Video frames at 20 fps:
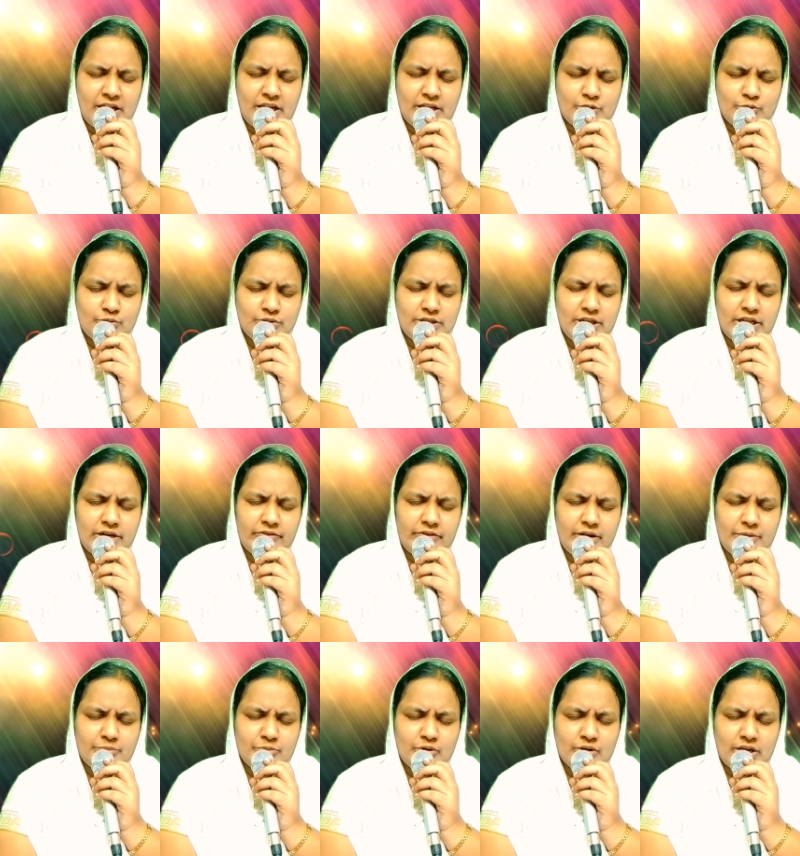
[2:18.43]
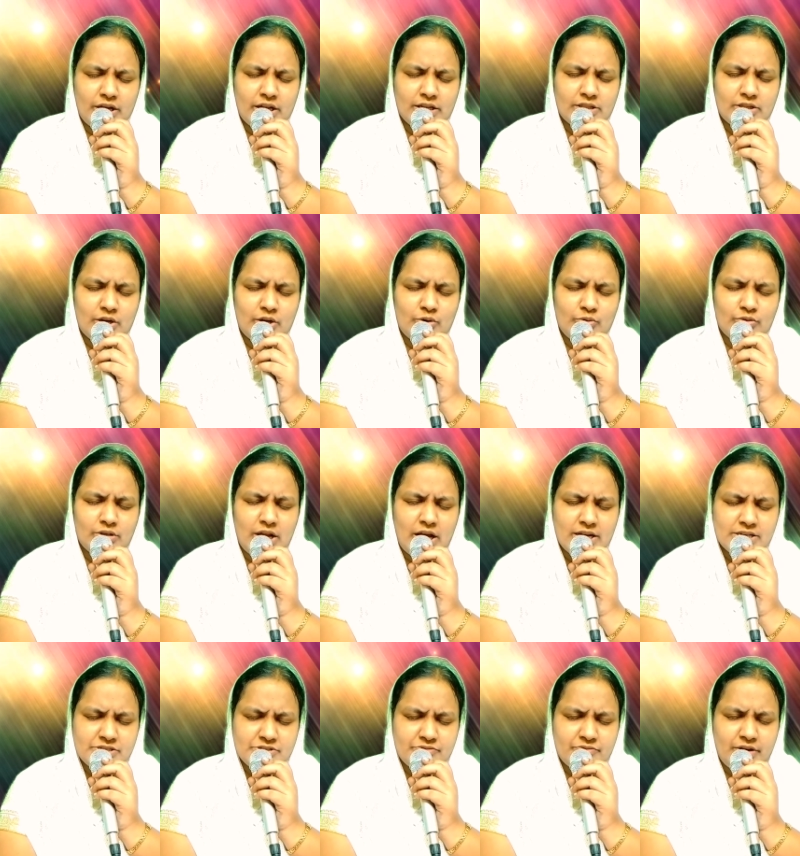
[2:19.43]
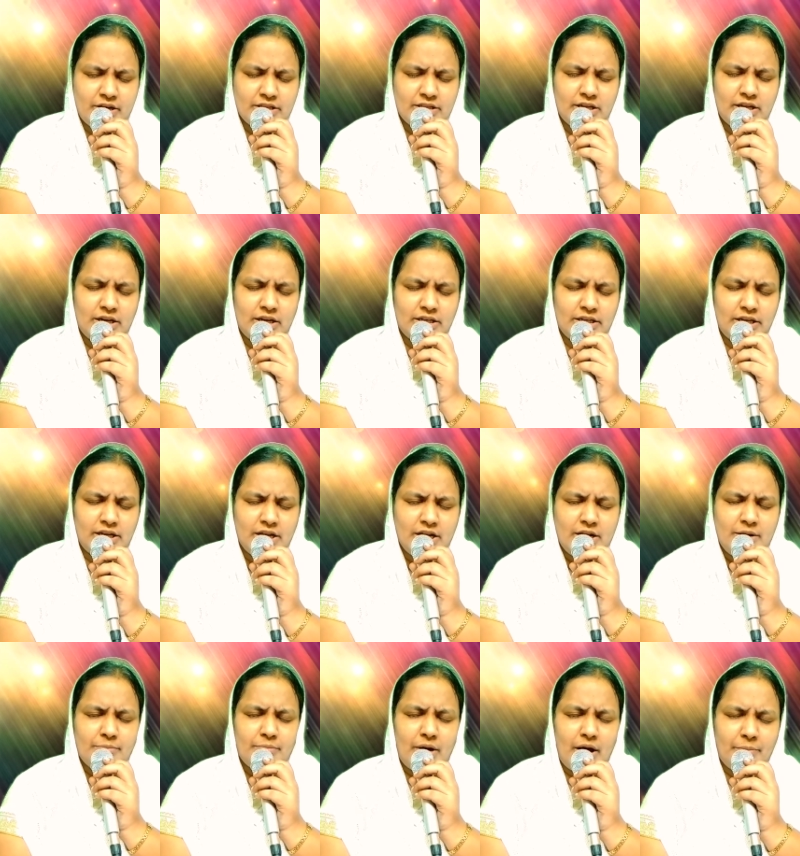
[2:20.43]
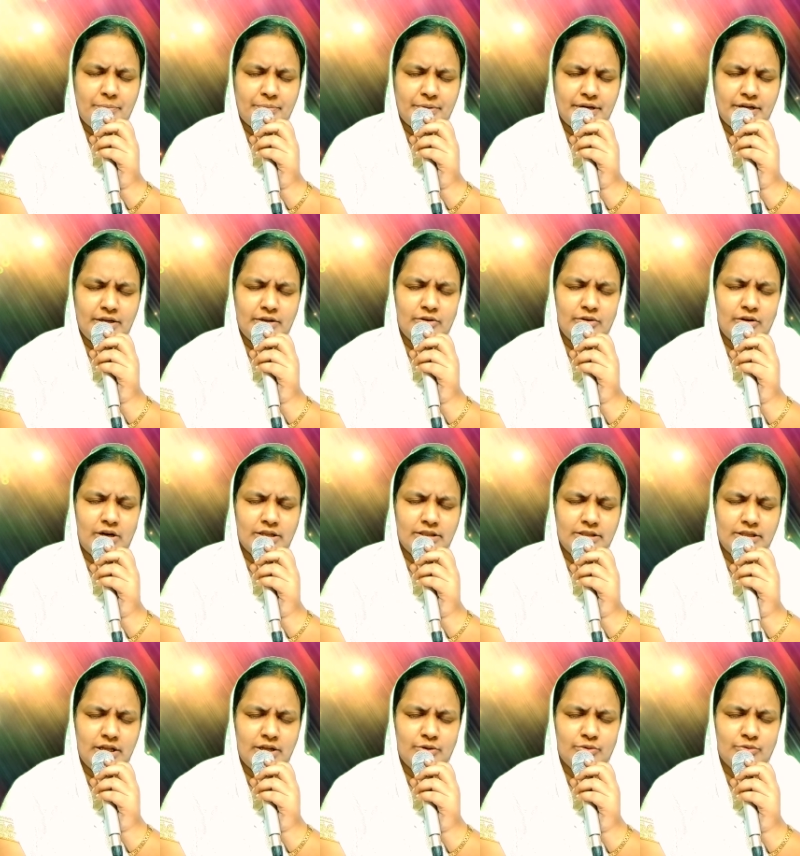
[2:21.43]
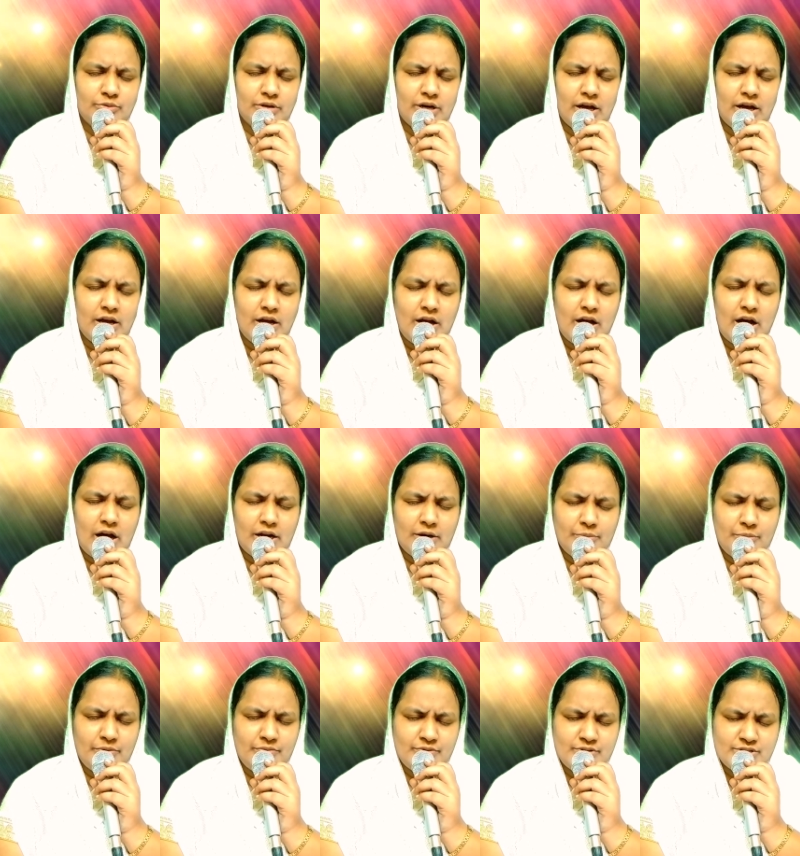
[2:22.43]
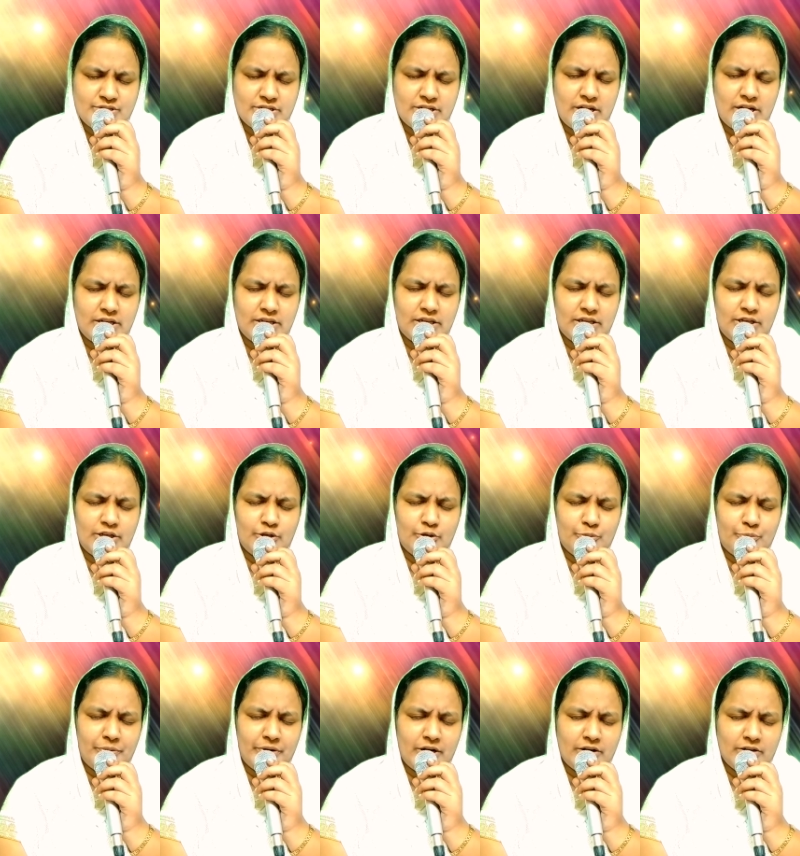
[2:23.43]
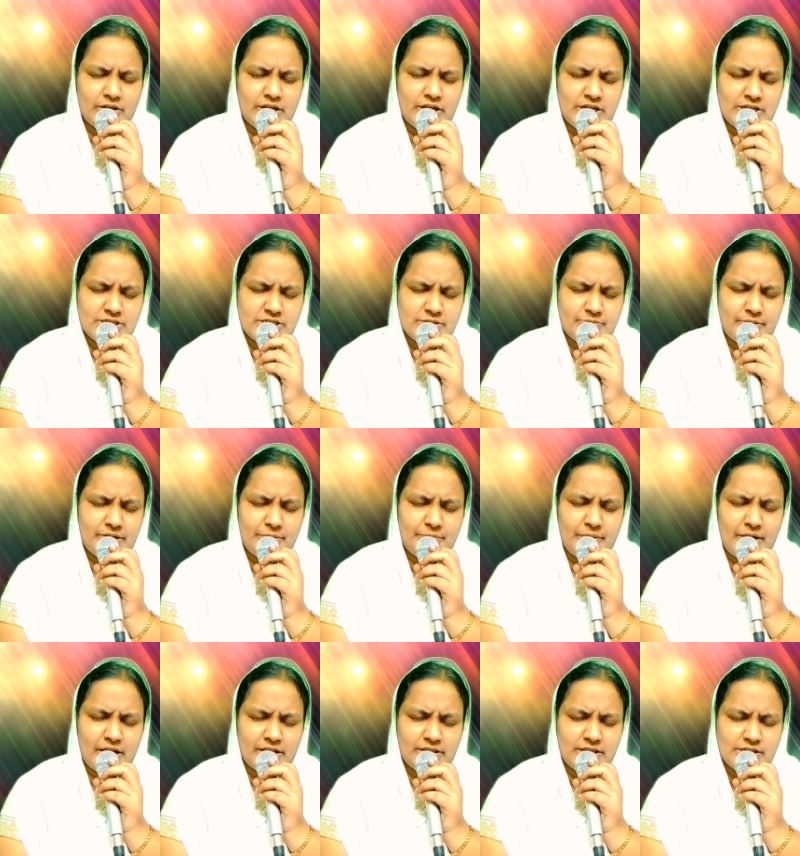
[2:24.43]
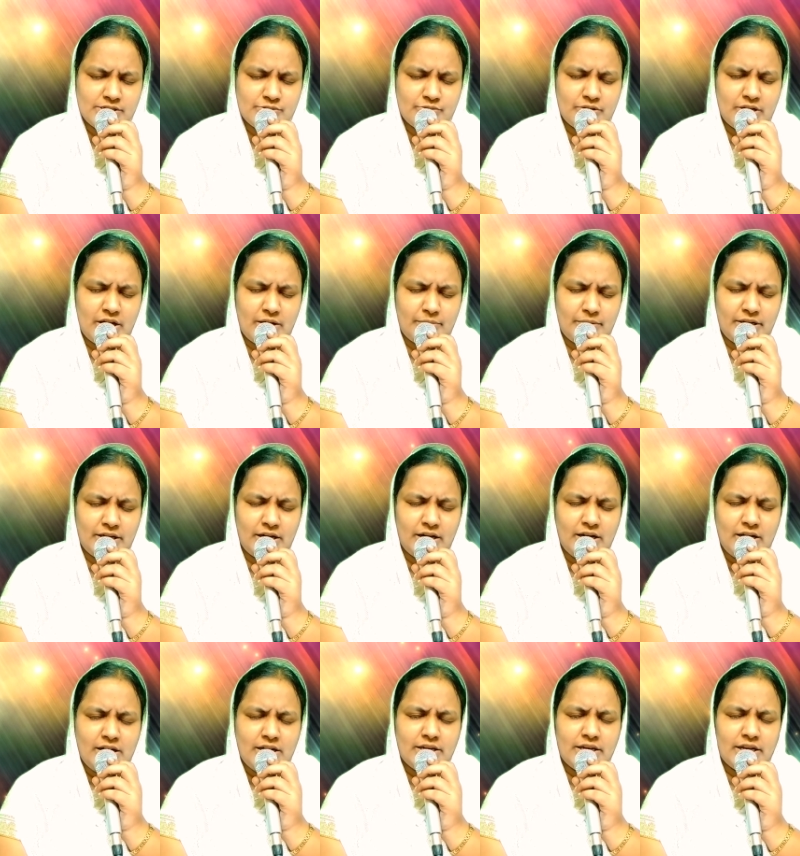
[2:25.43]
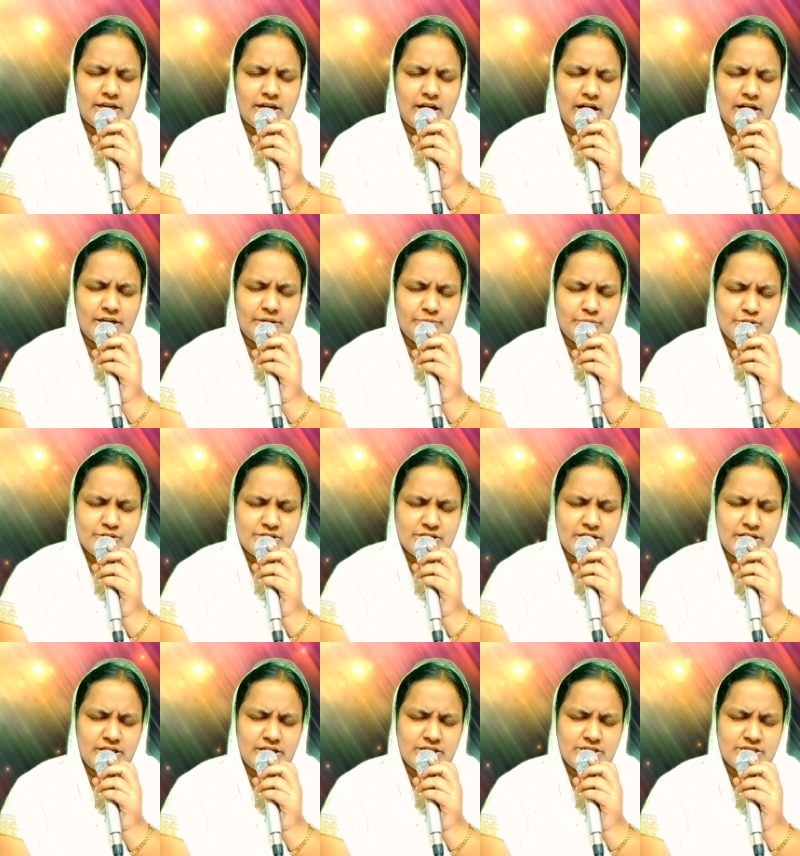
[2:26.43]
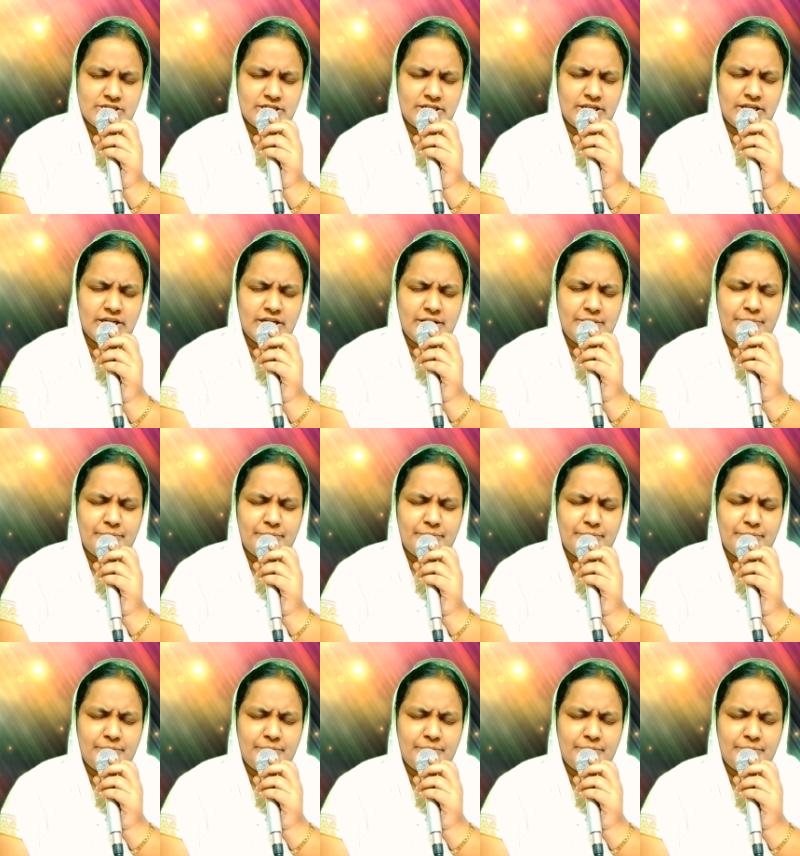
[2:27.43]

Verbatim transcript: ఈ నూట ఇరవై ఎనిమిదో కీర్తనలో ఉన్న ఆశీర్వాదాలన్నీ మా ప్రియులు అందరూ కూడా అనుభవించడానికి నీకు అనుగ్రహించమని ప్రార్థిస్తున్నామయ్యా నీ కార్యంను జరిగించండి